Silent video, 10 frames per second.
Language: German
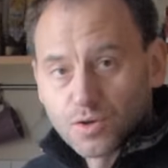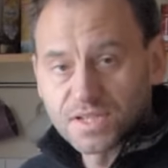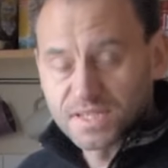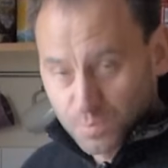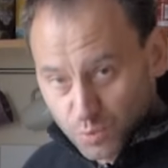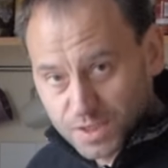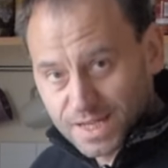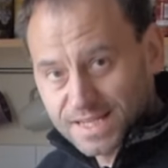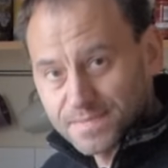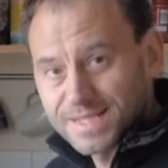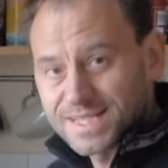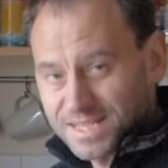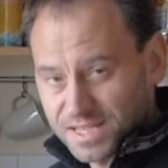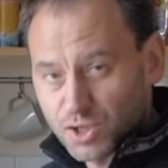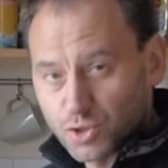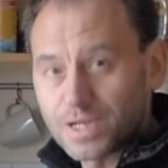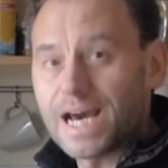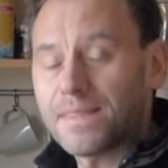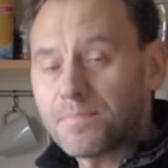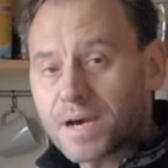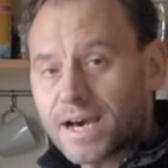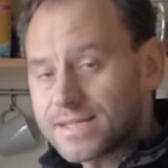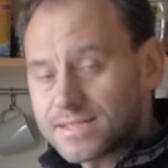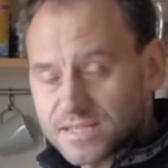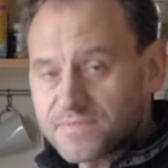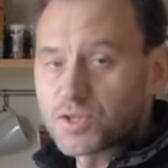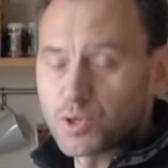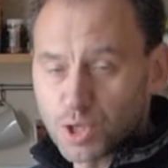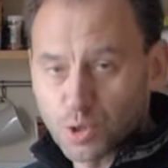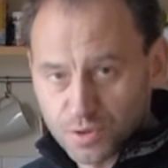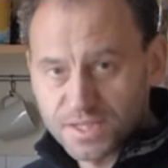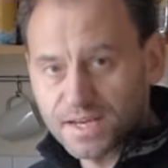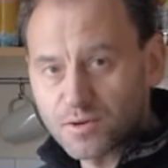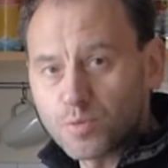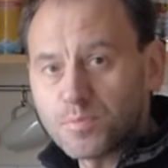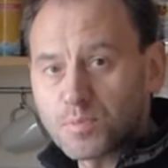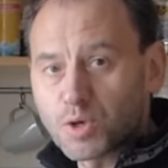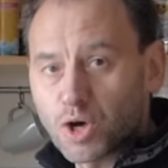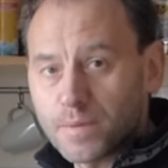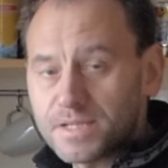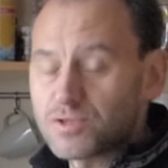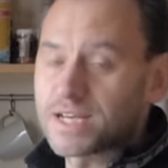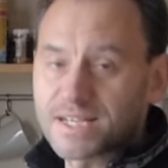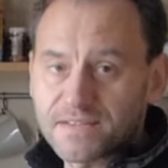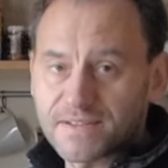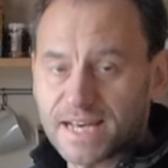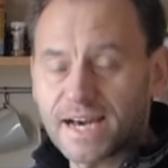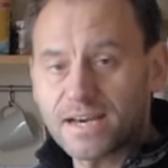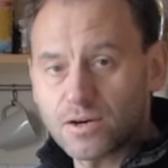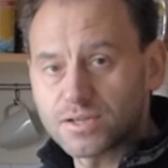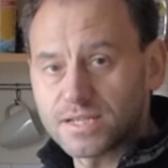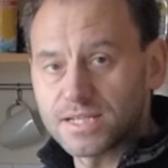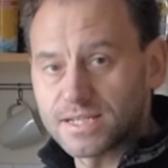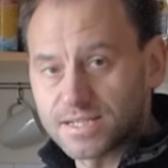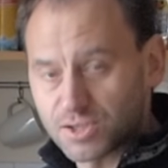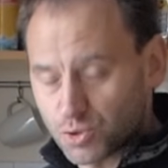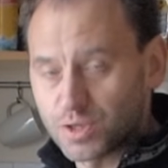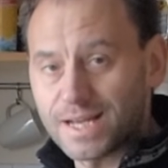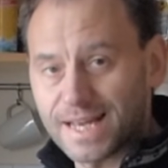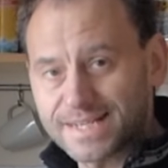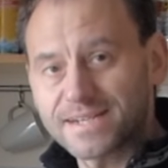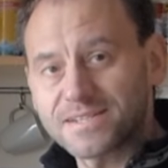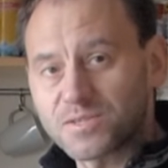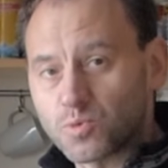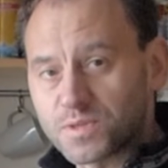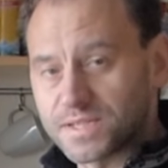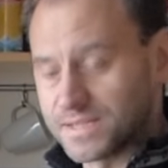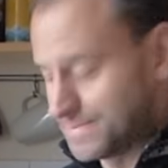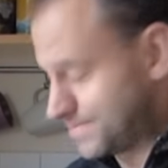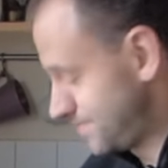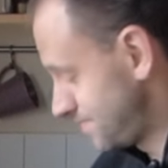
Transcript: Und das Gemüse lassen wir jetzt richtig schön anbraten, dass wir schöne Röstaromen bekommen und dann kriegen wir nachher auch eine schöne leckere Soße.